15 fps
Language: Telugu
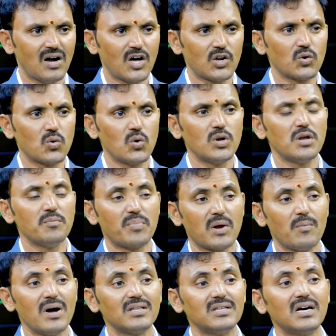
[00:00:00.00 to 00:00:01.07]
అనుకోని
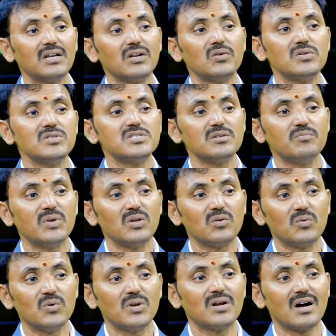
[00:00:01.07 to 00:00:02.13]
ప్రమాదాల నుంచి మీరు
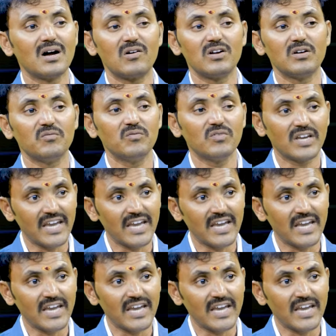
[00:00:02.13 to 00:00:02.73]
గురి కావడం